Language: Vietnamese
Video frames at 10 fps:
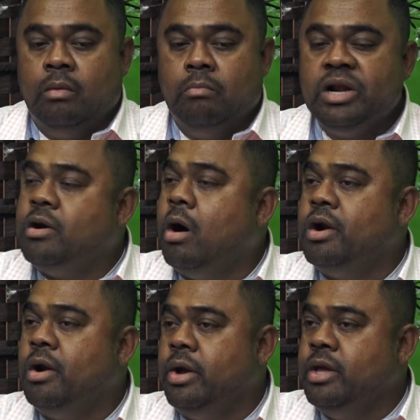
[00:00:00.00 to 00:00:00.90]
mình khó
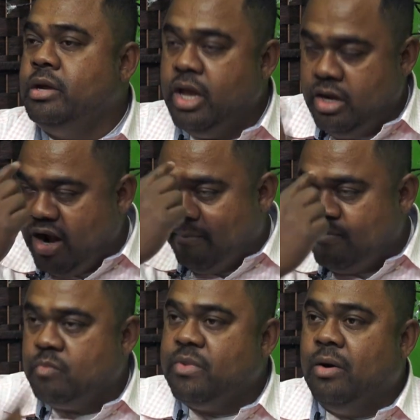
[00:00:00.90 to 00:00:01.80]
nói những gì nó nằm
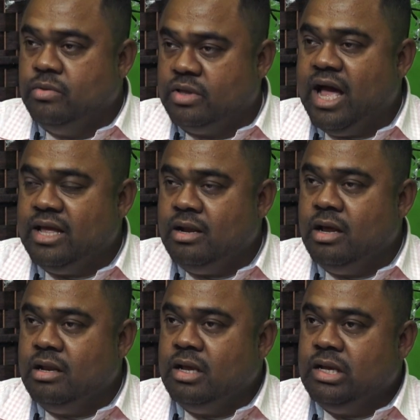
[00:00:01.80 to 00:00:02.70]
trong đầu người ta cho
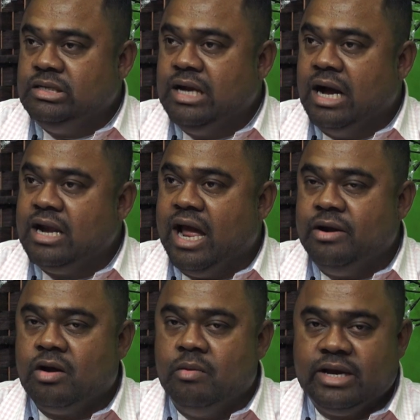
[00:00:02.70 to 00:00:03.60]
nên à, gần đây
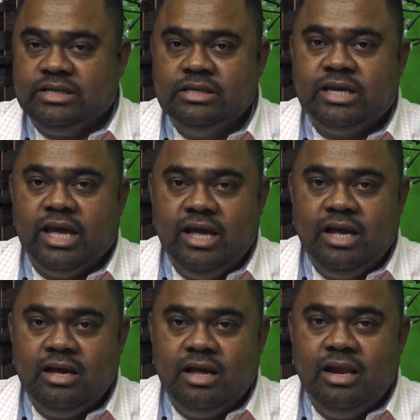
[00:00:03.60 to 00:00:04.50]
nó có một cái sự
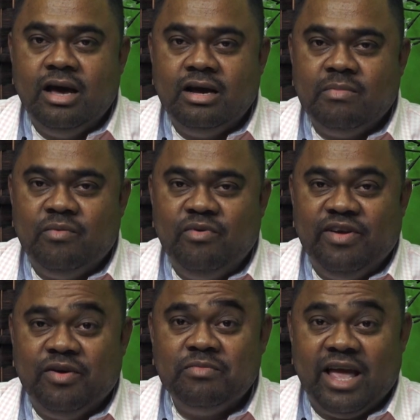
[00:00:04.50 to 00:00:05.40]
kiện à, lớn mà quý
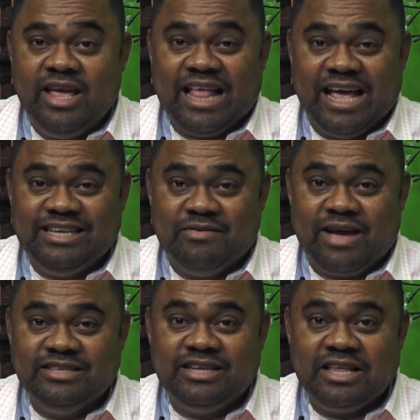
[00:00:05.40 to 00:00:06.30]
vị cũng thấy tại sao
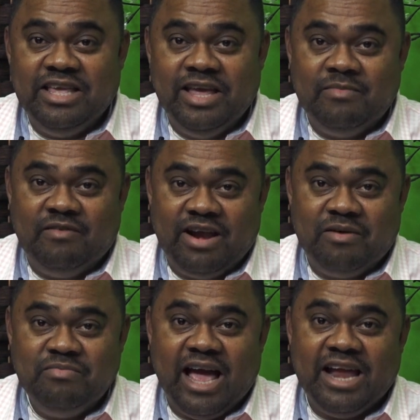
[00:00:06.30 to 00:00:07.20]
cảnh sát chìm nó phải
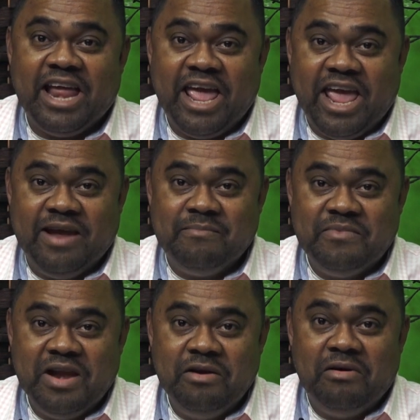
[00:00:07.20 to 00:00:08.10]
đóng vai trẻ em
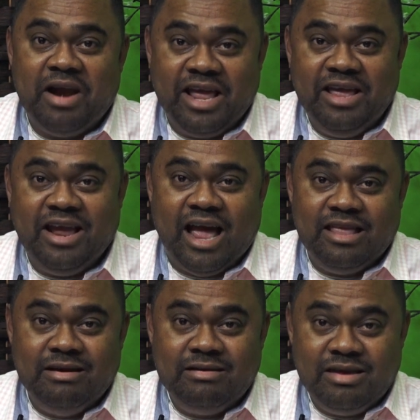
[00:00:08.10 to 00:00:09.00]
để nó lấy ra
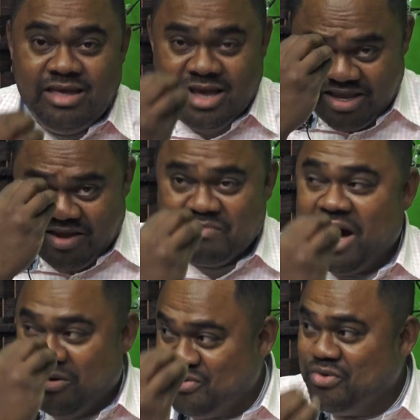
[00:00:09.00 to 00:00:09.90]
những cái gì trong
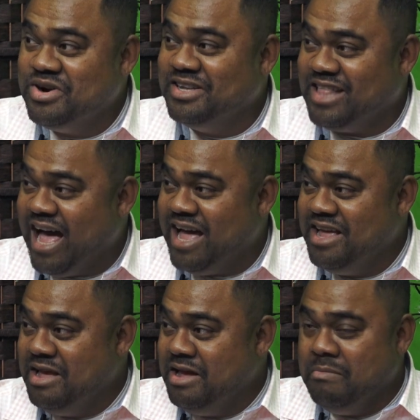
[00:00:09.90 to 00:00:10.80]
đầu của người ta
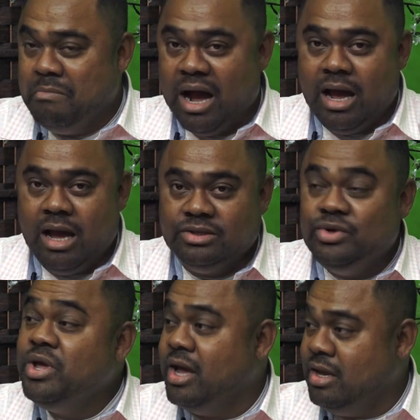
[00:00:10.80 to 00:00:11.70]
mà
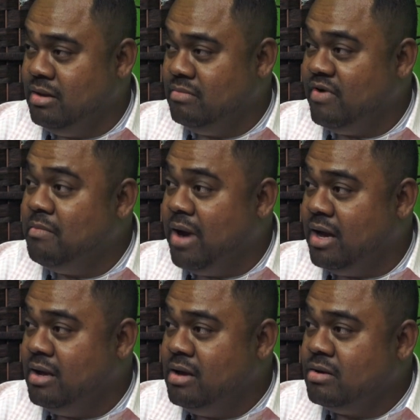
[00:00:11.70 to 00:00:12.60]
suy nghĩ phải không
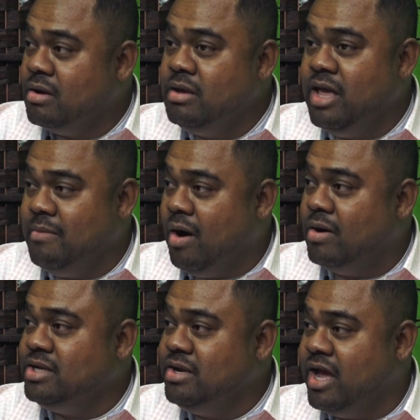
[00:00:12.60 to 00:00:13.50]
ạ những gì mà
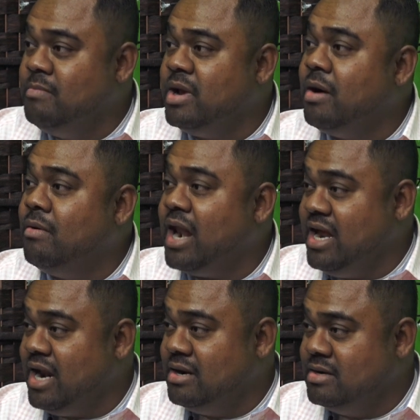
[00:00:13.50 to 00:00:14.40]
họ suy nghĩ mình đâu có
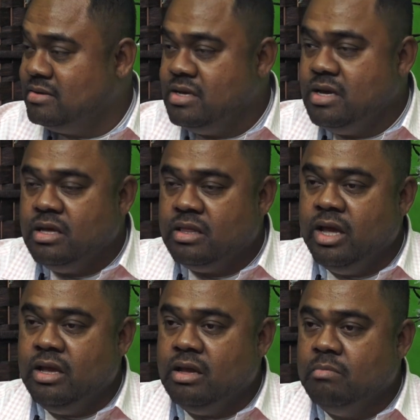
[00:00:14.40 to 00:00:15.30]
lấy ra được
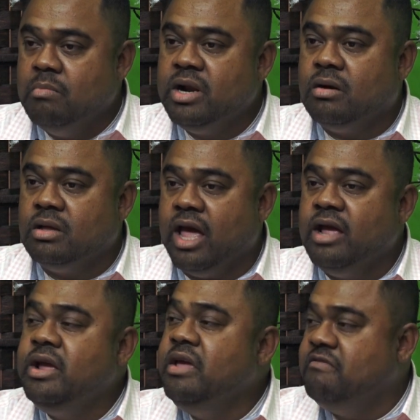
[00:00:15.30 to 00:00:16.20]
thì mình có
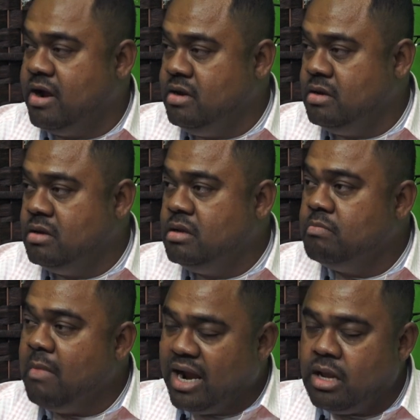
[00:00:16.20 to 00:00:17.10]
thể nghi vấn
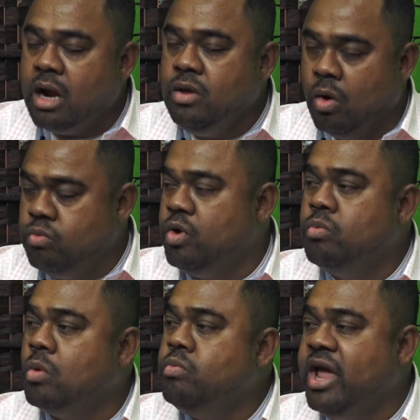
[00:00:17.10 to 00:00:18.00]
bản thân dũng
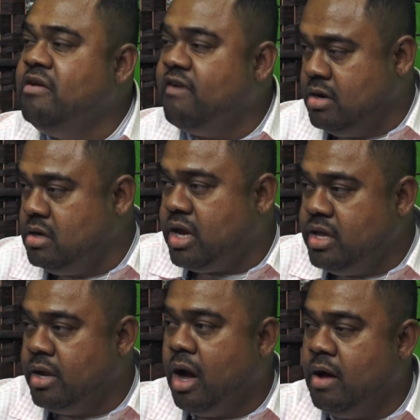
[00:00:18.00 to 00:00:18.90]
dũng cũng nghi à, vấn cái
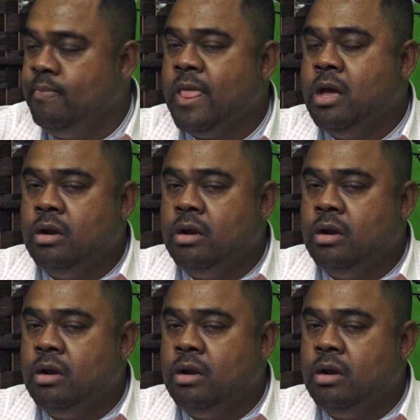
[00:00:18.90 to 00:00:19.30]
gì đó thôi.